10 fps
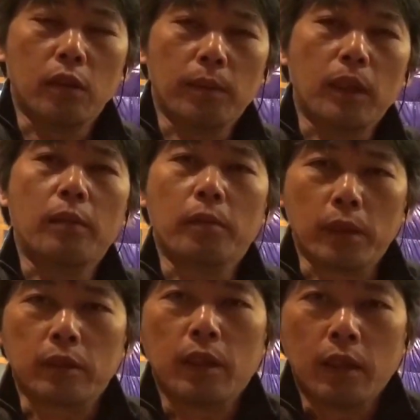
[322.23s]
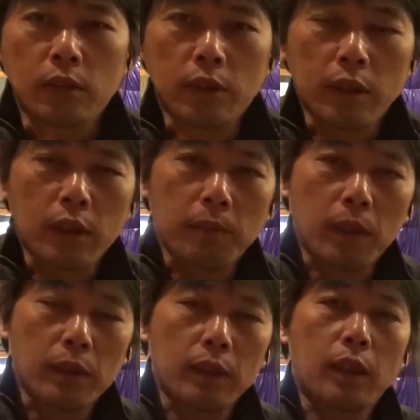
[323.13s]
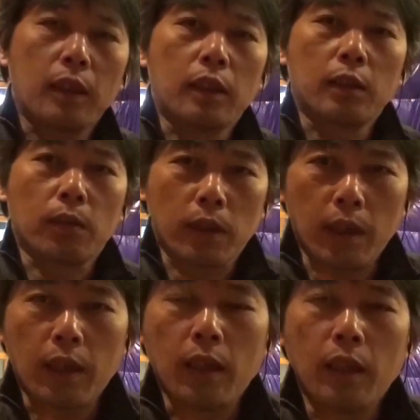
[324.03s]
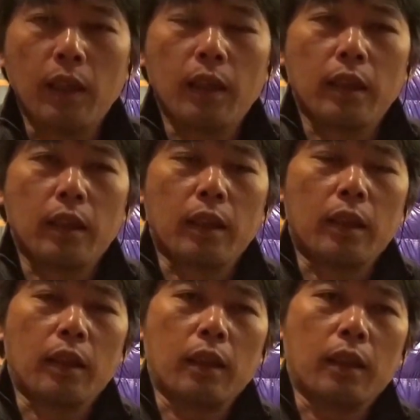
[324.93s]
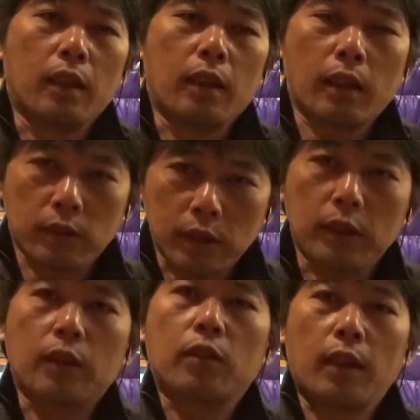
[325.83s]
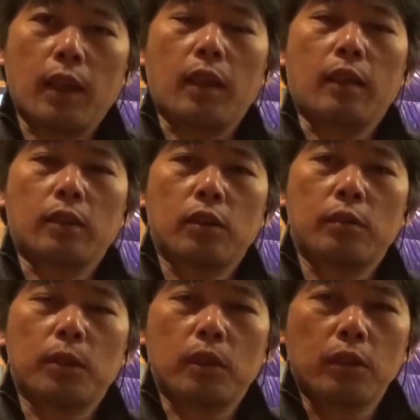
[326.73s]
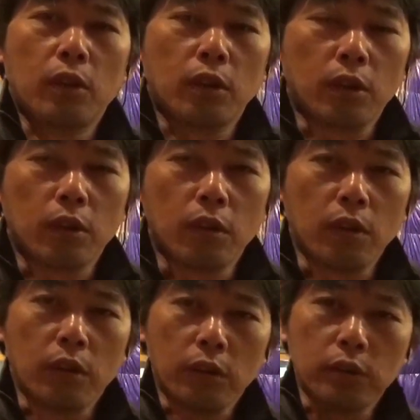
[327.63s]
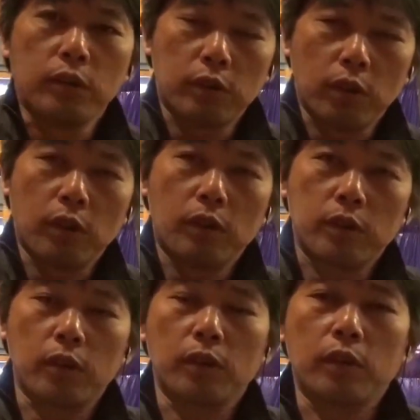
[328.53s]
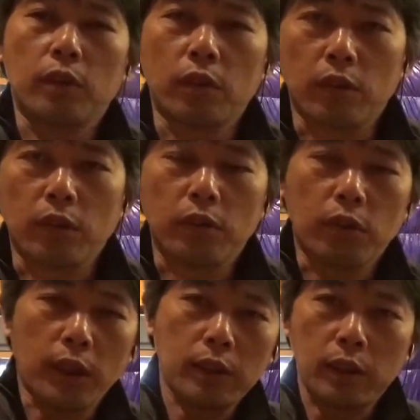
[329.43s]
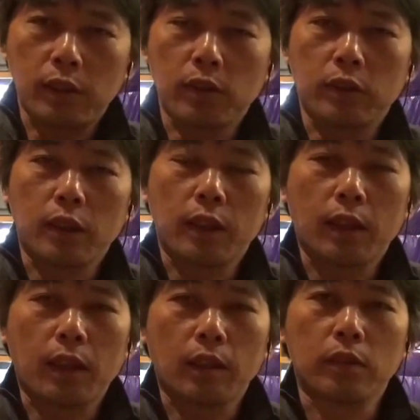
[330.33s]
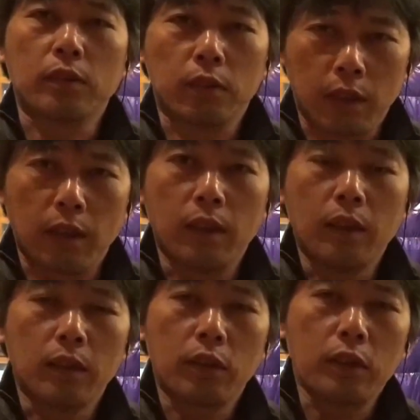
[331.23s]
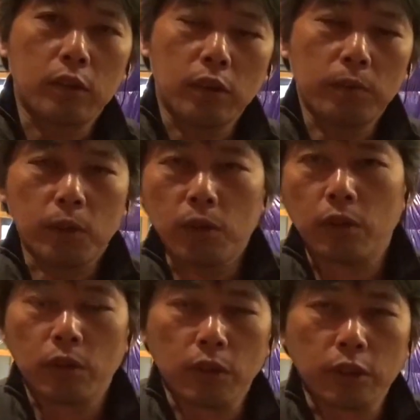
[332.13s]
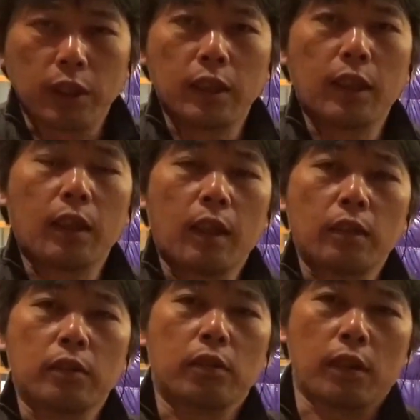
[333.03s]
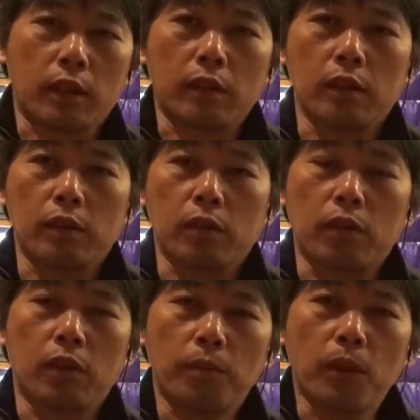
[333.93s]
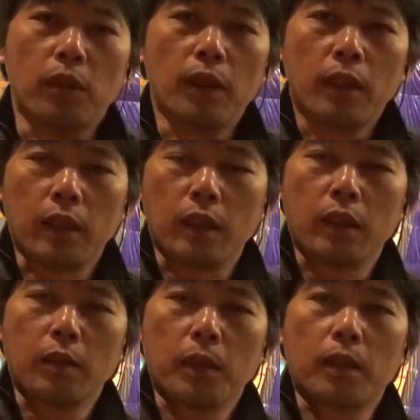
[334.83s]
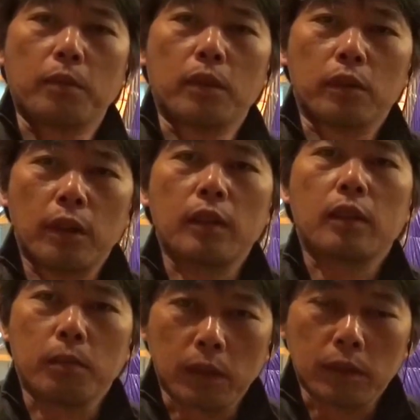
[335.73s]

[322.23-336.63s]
学べますそれでまあ雪崩だとか、えー、落石だとかそういうもののこうルートそういうのをこうどうやって気をつけながら歩くのかどうやってそういうものをこう避けながら歩くのかっていうところも、えー、学ぶことができ